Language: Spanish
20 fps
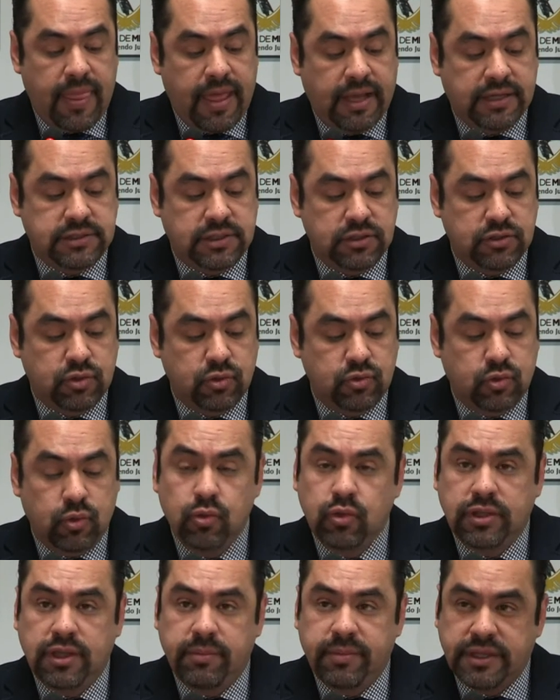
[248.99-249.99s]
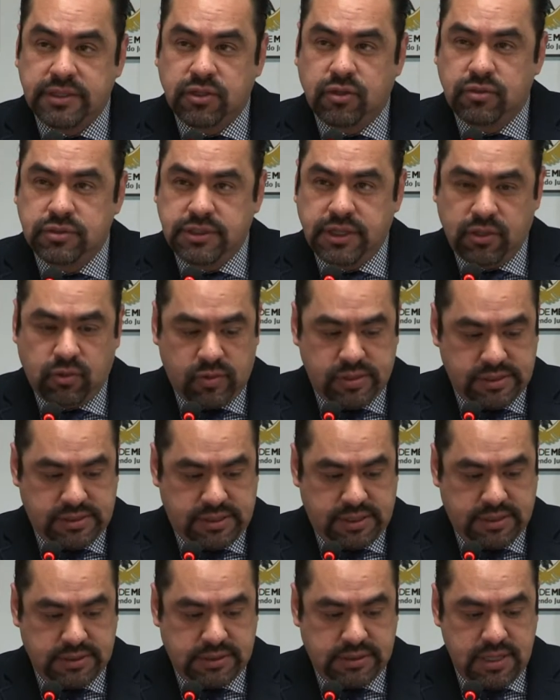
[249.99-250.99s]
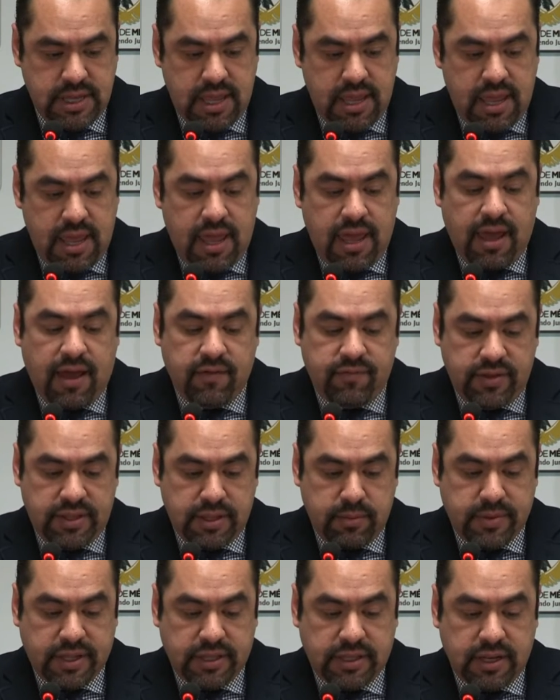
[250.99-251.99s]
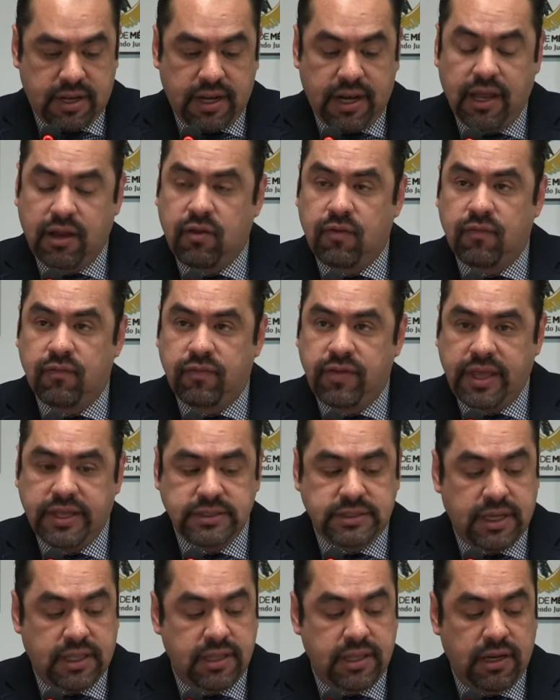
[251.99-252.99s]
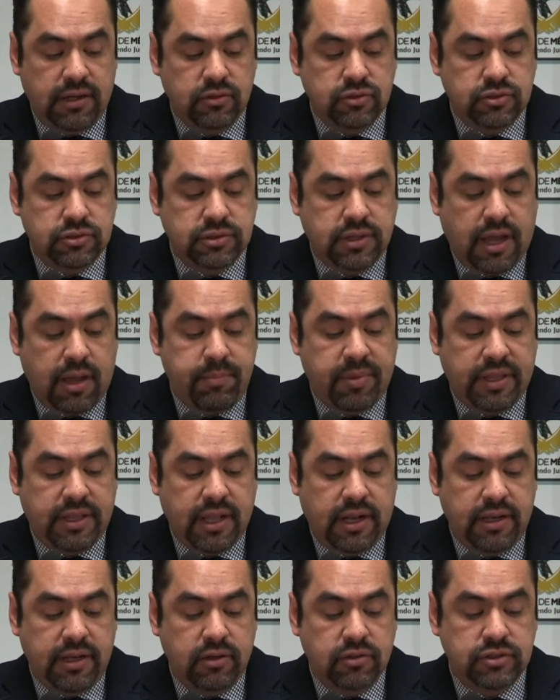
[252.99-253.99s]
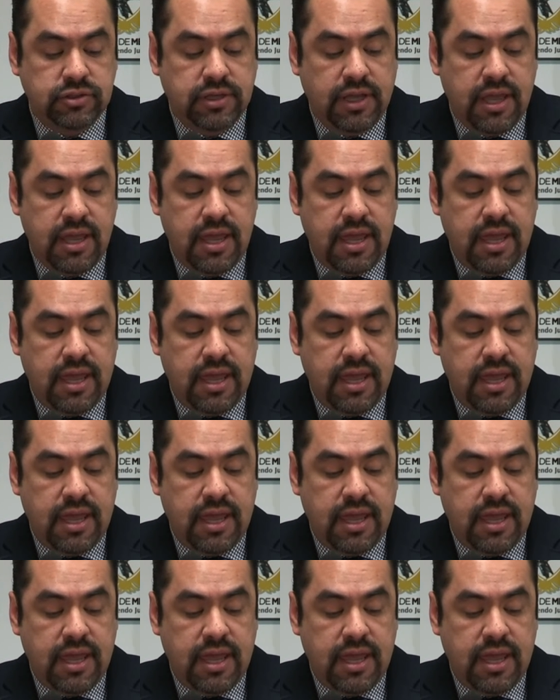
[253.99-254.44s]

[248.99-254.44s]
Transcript: hasta sus últimas consecuencias a fin de mantener la confianza de los capitalinos